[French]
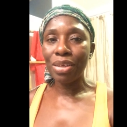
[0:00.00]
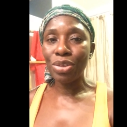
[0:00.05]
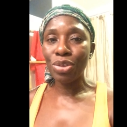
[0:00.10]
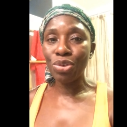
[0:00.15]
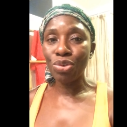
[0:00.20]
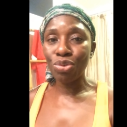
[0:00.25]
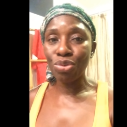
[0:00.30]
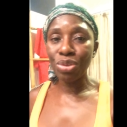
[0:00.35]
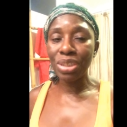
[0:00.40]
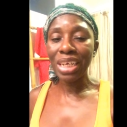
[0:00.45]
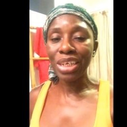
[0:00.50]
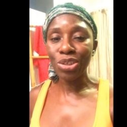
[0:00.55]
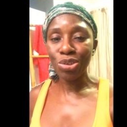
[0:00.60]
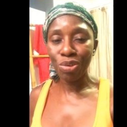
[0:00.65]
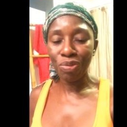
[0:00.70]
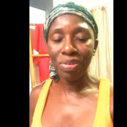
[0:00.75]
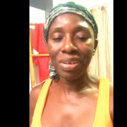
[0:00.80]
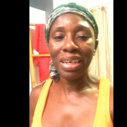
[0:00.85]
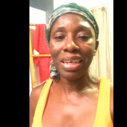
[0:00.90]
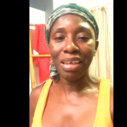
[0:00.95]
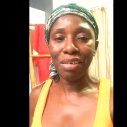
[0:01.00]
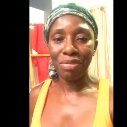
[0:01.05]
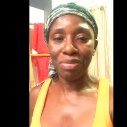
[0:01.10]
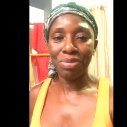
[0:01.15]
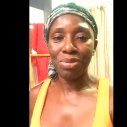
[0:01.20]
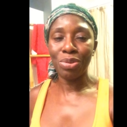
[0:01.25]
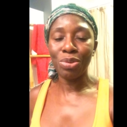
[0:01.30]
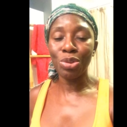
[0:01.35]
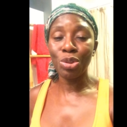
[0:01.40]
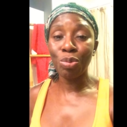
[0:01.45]
du coup, ça chauffe les lèvres.
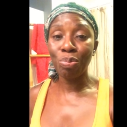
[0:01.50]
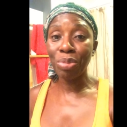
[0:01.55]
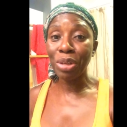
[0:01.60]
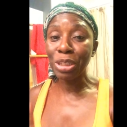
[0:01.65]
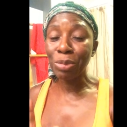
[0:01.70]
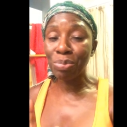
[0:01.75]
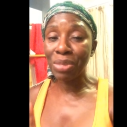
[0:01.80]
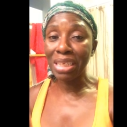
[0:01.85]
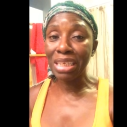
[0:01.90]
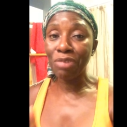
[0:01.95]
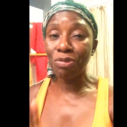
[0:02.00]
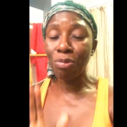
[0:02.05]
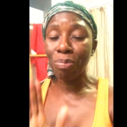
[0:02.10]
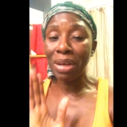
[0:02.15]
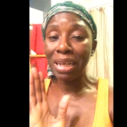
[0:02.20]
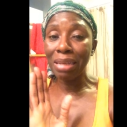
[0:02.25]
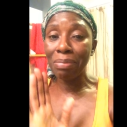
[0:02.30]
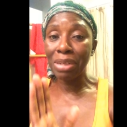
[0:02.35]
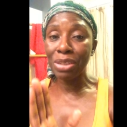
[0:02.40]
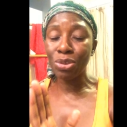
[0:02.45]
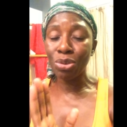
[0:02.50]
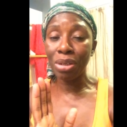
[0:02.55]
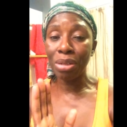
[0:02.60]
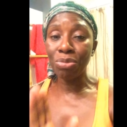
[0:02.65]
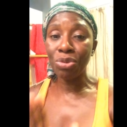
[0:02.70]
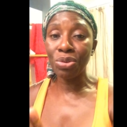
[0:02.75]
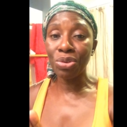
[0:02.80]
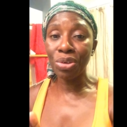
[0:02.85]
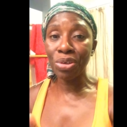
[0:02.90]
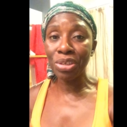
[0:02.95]
Donc, je pense peut-être qu'il ne faut pas les mettre sous les
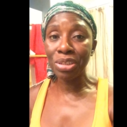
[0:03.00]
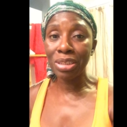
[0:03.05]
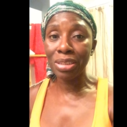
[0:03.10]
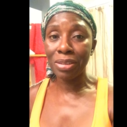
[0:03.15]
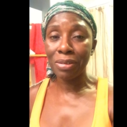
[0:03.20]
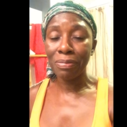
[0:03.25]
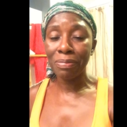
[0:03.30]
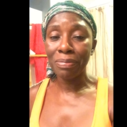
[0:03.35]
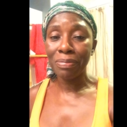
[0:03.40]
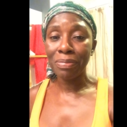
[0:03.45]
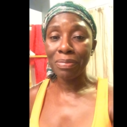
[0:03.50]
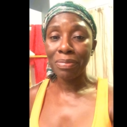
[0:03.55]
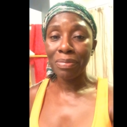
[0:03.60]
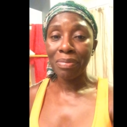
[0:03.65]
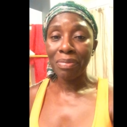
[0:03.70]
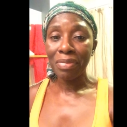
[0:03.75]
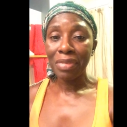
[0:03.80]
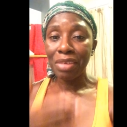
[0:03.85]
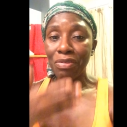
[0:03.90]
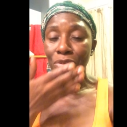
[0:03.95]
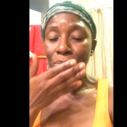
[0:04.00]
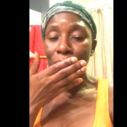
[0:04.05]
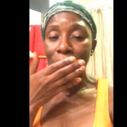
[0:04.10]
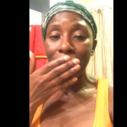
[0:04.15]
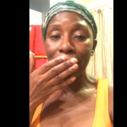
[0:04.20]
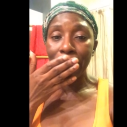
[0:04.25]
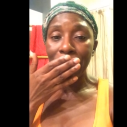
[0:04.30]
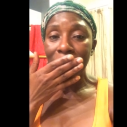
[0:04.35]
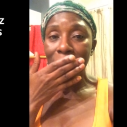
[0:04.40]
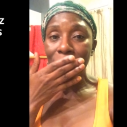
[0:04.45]
muqueuses, faut
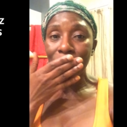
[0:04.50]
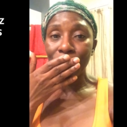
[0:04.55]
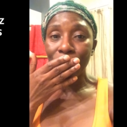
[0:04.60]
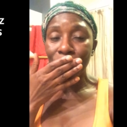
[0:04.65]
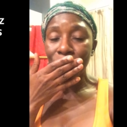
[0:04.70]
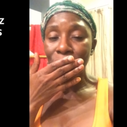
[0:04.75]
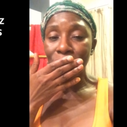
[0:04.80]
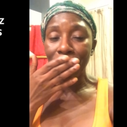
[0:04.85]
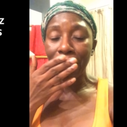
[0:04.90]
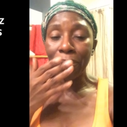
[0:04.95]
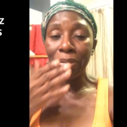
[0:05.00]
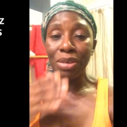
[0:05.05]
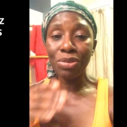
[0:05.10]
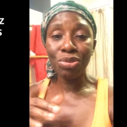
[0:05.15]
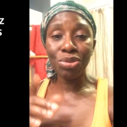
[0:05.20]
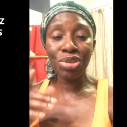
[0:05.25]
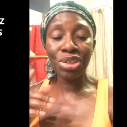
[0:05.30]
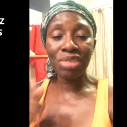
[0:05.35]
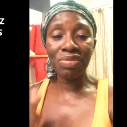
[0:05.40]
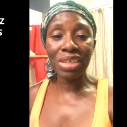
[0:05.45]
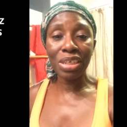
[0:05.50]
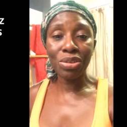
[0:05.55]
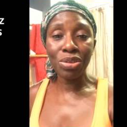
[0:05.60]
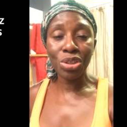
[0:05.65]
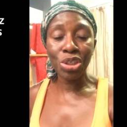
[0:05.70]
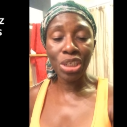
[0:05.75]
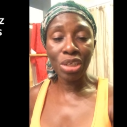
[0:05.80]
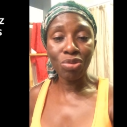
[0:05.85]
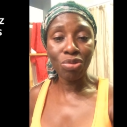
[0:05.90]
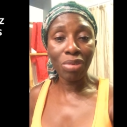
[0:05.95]
pas les mettre euh, vraiment tout ce qui vient de
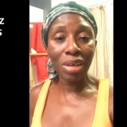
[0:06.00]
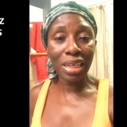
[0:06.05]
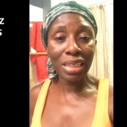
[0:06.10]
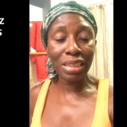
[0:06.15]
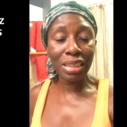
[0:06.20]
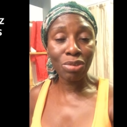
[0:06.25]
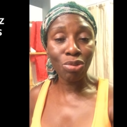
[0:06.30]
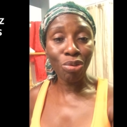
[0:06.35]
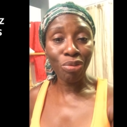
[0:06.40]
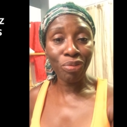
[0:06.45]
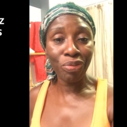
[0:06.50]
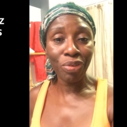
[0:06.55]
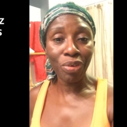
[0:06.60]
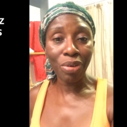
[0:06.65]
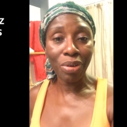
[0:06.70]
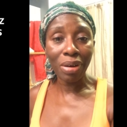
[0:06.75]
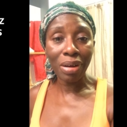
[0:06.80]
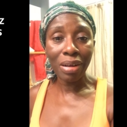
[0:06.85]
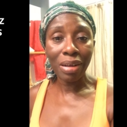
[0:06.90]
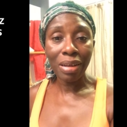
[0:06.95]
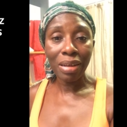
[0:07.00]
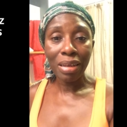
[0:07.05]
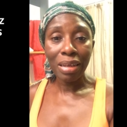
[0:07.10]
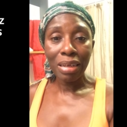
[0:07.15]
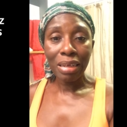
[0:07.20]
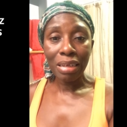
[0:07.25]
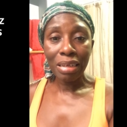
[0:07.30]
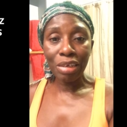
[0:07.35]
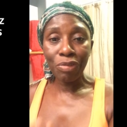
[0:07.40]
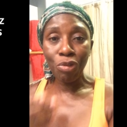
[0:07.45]
chez nous là est trop fort.
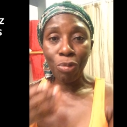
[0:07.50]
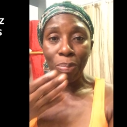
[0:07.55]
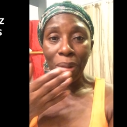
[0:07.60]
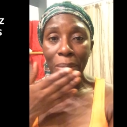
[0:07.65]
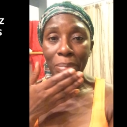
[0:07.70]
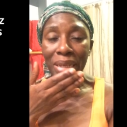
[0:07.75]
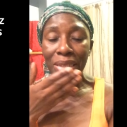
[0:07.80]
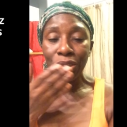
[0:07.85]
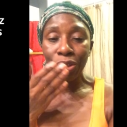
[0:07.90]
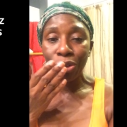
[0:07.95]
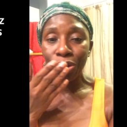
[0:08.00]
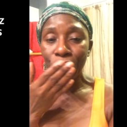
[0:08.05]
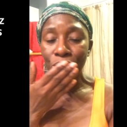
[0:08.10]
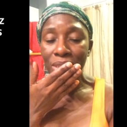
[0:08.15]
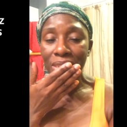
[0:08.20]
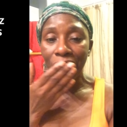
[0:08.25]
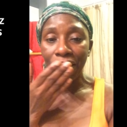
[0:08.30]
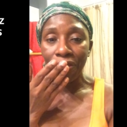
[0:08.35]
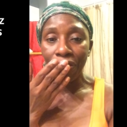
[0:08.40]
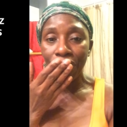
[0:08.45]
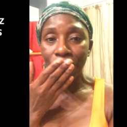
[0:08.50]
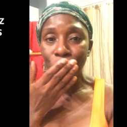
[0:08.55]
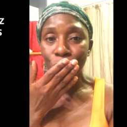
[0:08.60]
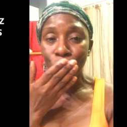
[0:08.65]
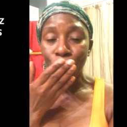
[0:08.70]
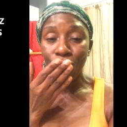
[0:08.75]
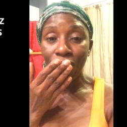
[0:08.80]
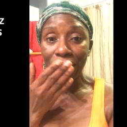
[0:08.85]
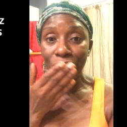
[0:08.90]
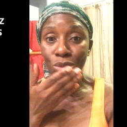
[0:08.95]
Il faut pas mettre le savon,
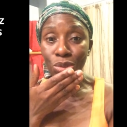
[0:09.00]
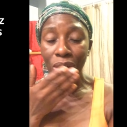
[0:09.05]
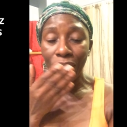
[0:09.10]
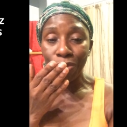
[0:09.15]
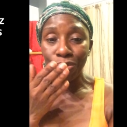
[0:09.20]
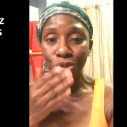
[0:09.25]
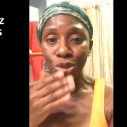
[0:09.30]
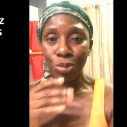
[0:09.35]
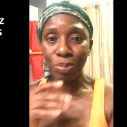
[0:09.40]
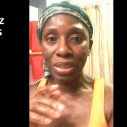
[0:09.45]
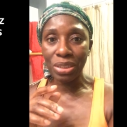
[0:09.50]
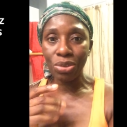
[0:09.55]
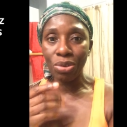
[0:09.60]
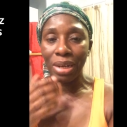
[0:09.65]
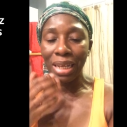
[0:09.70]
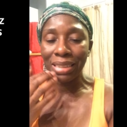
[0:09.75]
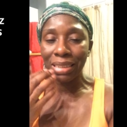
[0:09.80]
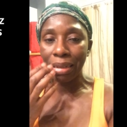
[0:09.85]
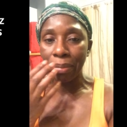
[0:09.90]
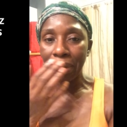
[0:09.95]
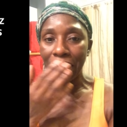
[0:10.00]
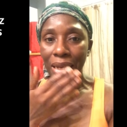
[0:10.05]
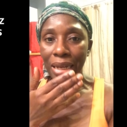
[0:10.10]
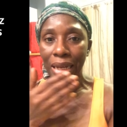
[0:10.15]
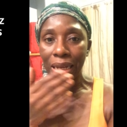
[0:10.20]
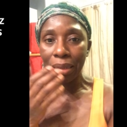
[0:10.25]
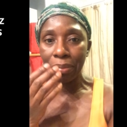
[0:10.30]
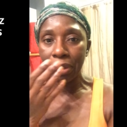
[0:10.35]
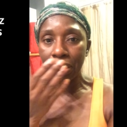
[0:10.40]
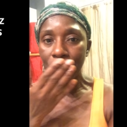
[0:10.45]
je crois, sur la bouche parce que là, ça m'a
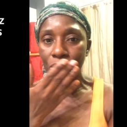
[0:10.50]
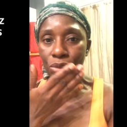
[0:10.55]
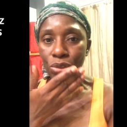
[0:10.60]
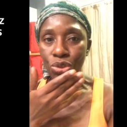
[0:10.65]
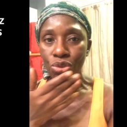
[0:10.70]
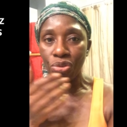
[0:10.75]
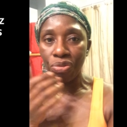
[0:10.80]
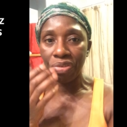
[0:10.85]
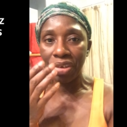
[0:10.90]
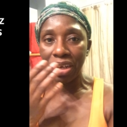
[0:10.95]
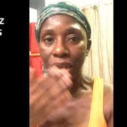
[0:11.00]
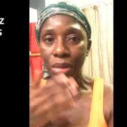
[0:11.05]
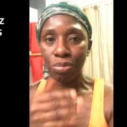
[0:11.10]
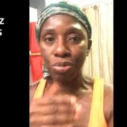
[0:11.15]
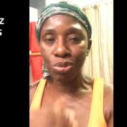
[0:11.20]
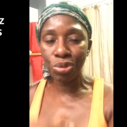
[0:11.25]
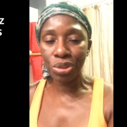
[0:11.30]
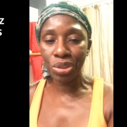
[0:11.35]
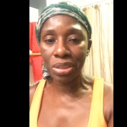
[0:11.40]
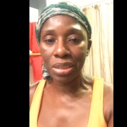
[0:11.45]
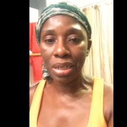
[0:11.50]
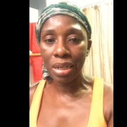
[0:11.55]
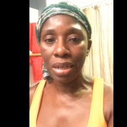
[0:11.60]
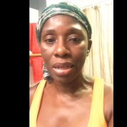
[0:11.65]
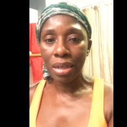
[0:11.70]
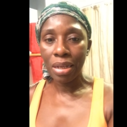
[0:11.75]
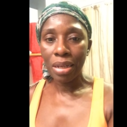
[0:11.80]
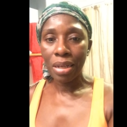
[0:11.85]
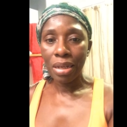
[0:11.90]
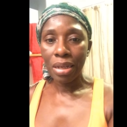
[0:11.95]
carrément euh, chauffé la bouche.
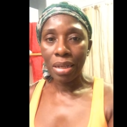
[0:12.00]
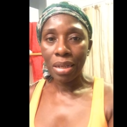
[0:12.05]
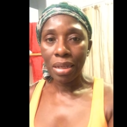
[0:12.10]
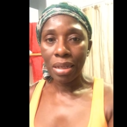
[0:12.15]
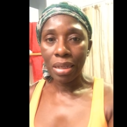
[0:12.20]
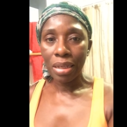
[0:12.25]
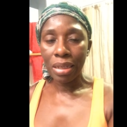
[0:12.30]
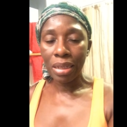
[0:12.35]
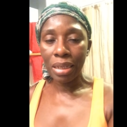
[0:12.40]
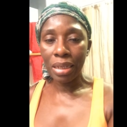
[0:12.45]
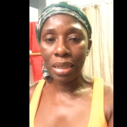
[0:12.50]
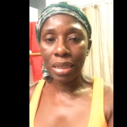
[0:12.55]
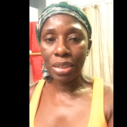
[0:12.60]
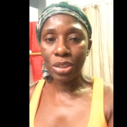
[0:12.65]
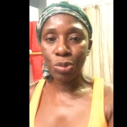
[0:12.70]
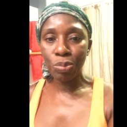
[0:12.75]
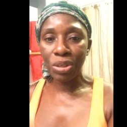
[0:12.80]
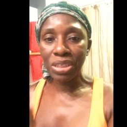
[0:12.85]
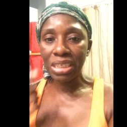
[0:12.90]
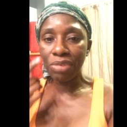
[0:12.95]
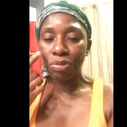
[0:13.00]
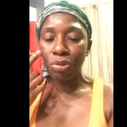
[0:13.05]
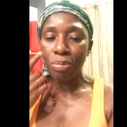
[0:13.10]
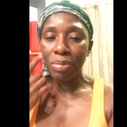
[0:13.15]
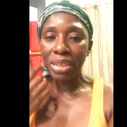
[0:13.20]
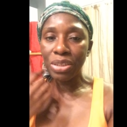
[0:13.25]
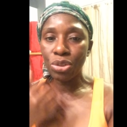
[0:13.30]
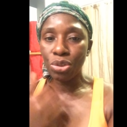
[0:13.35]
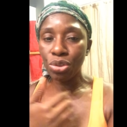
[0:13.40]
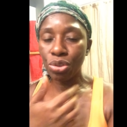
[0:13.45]
Et je pense qu'il faut
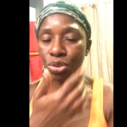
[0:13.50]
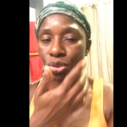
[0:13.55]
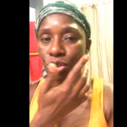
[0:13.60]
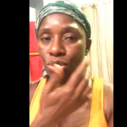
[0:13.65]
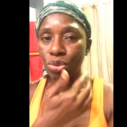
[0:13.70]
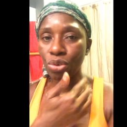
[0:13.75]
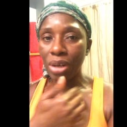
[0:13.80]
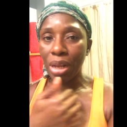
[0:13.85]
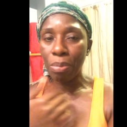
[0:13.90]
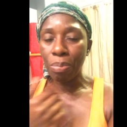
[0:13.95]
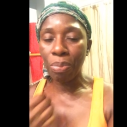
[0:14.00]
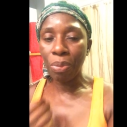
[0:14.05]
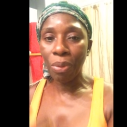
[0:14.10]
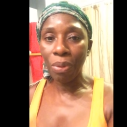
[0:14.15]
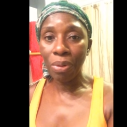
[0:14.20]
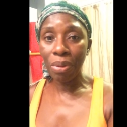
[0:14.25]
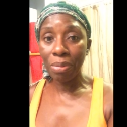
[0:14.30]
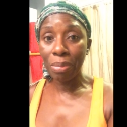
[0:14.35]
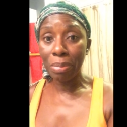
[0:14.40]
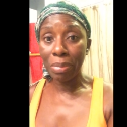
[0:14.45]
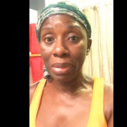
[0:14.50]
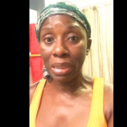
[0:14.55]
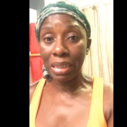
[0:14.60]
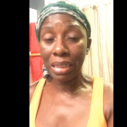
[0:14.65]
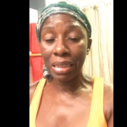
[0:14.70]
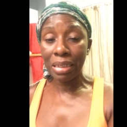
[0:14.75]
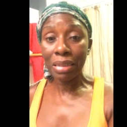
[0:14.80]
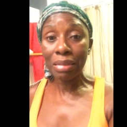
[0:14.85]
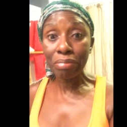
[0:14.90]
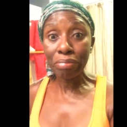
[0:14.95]
mettre juste sur la peau,
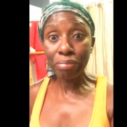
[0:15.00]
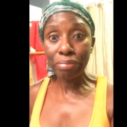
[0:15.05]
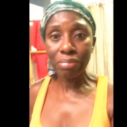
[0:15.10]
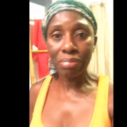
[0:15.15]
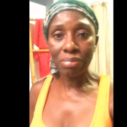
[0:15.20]
mais